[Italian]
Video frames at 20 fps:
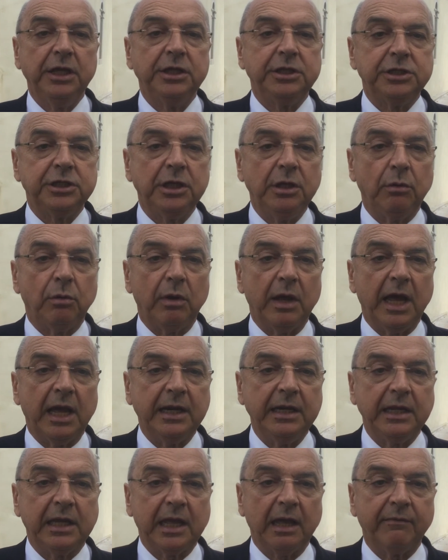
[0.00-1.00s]
i cinque
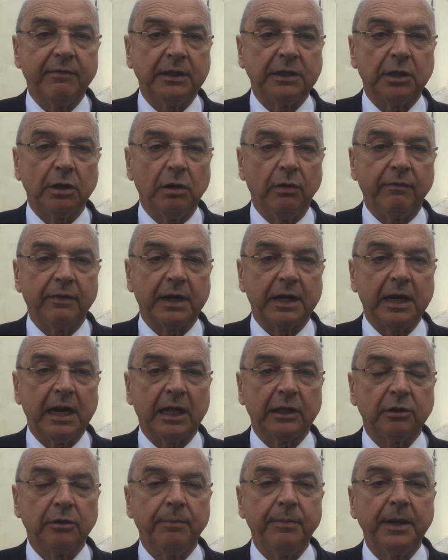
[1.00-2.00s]
anni che avete
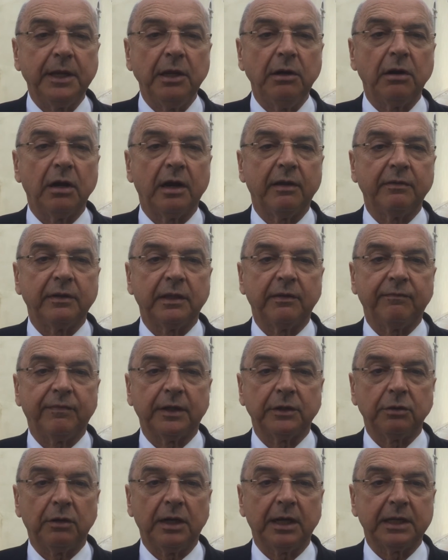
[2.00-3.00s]
governato, perché non avete
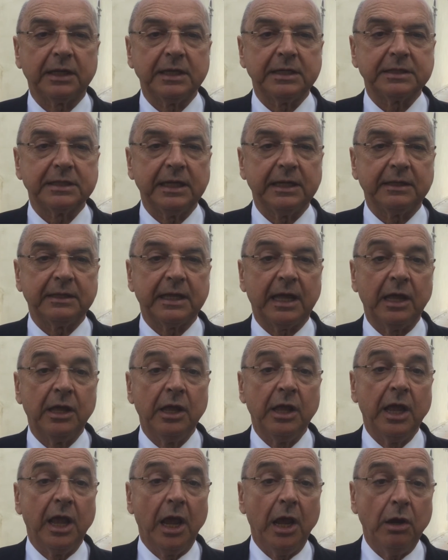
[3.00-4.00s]
fatto la chiesetta
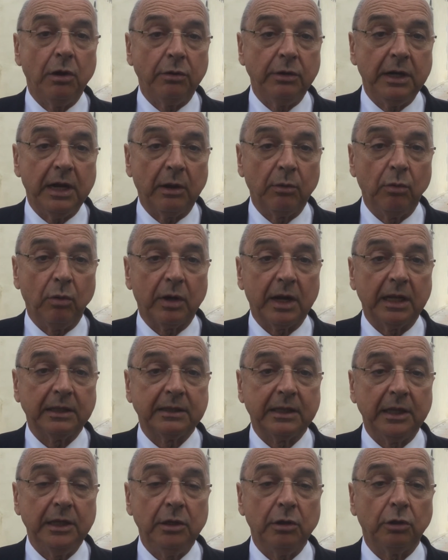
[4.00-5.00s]
e l'ho
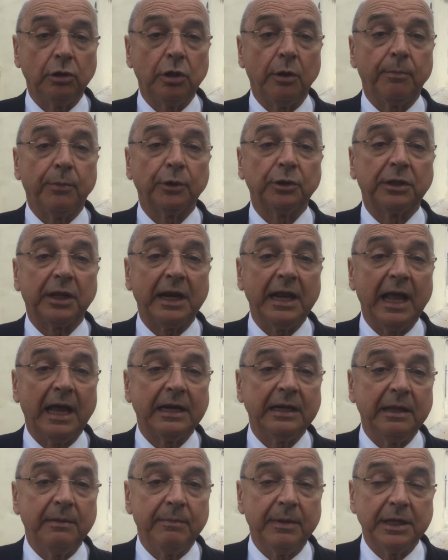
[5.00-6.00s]
inaugurata io dopo tre
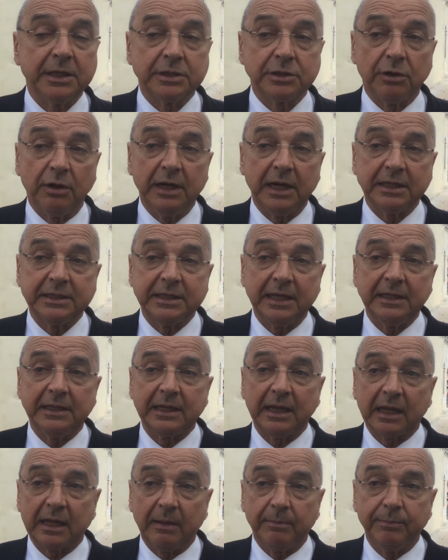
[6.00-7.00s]
anni e mezzo e la
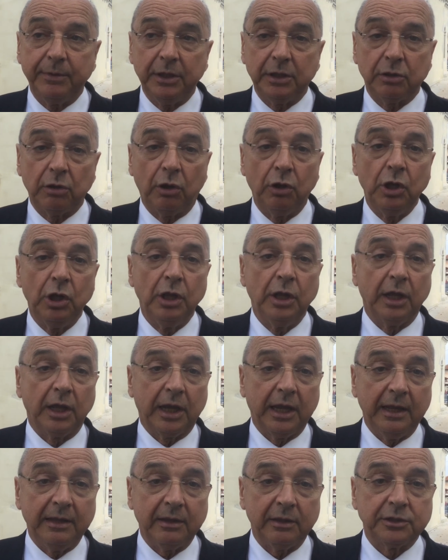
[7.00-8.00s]
gente ha capito
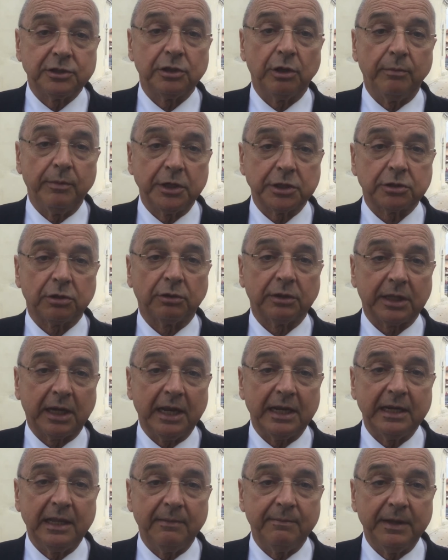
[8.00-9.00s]
che ci ho messo
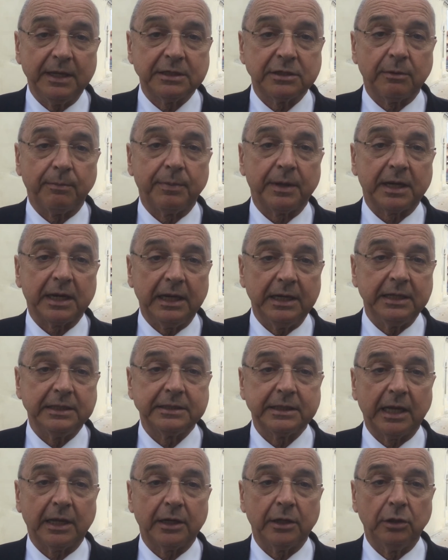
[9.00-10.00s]
tre anni e mezzo per
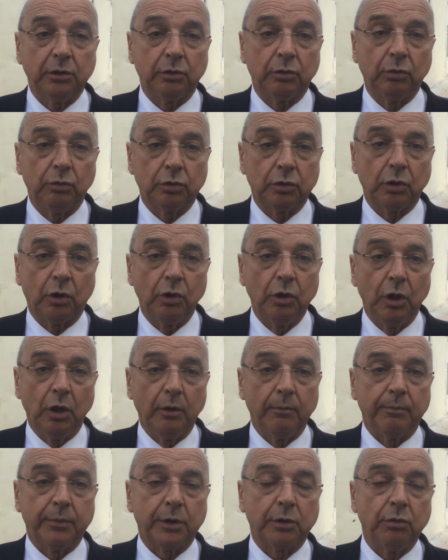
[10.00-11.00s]
realizzare il tutto.
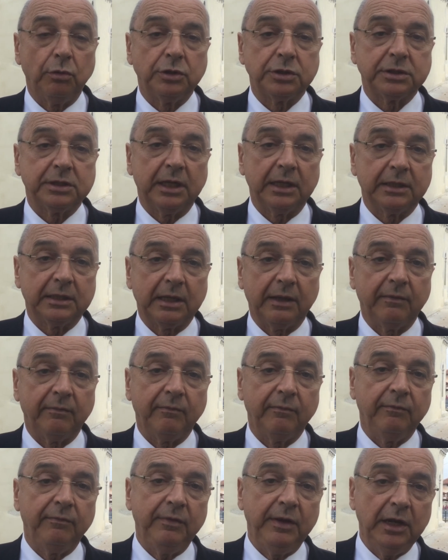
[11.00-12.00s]
Per cui siete
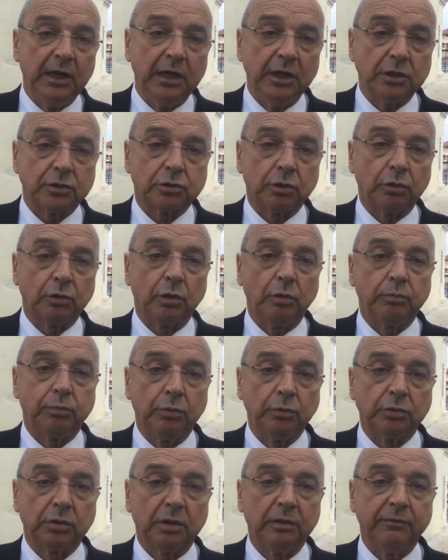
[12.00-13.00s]
vili sotto il
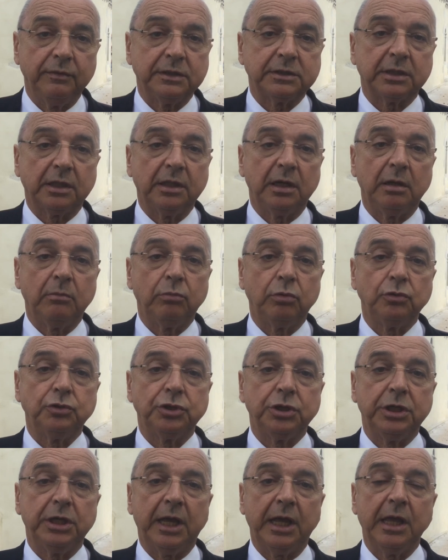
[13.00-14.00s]
punto di vista delle
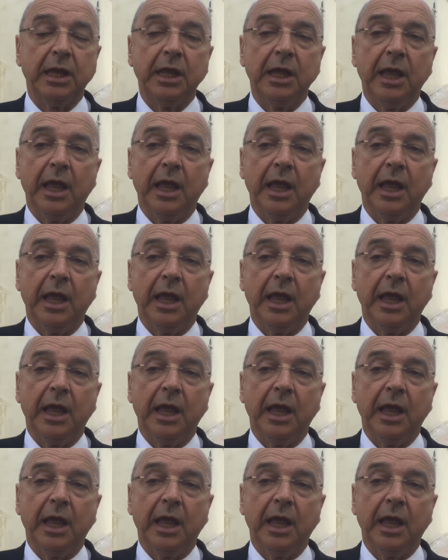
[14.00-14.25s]
bugie